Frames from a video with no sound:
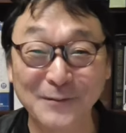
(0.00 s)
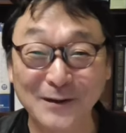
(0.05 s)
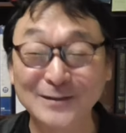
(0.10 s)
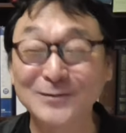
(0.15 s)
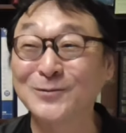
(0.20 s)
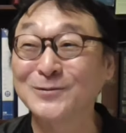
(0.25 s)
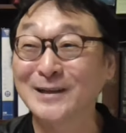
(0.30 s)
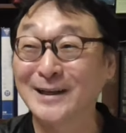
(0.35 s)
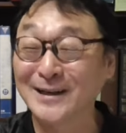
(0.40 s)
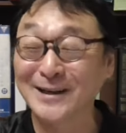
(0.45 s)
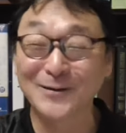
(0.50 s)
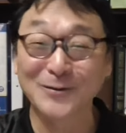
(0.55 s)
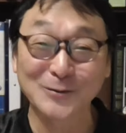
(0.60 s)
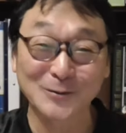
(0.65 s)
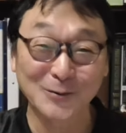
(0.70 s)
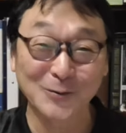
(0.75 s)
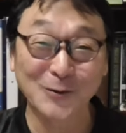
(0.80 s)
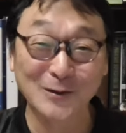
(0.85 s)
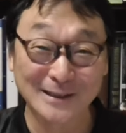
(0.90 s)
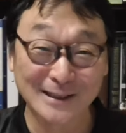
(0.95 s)
まあそんなこ
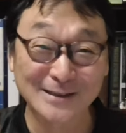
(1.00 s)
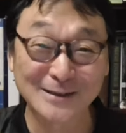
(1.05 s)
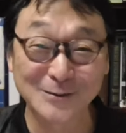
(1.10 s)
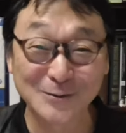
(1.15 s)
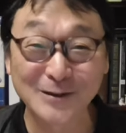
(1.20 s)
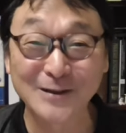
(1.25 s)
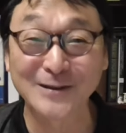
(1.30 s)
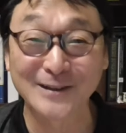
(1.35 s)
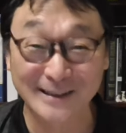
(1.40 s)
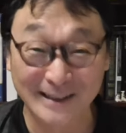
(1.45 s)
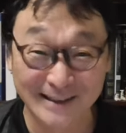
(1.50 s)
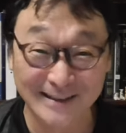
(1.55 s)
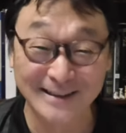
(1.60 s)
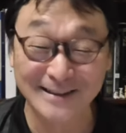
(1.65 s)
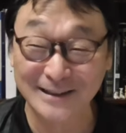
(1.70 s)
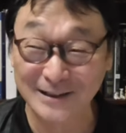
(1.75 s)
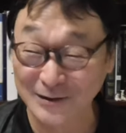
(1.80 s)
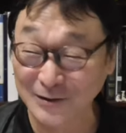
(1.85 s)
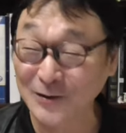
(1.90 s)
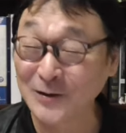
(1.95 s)
とを私に言うてくれたんで
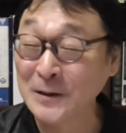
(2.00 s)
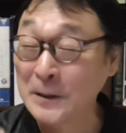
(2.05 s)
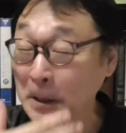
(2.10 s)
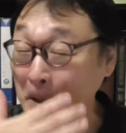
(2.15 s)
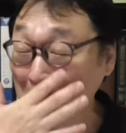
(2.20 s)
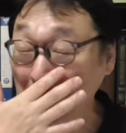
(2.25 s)
すけど、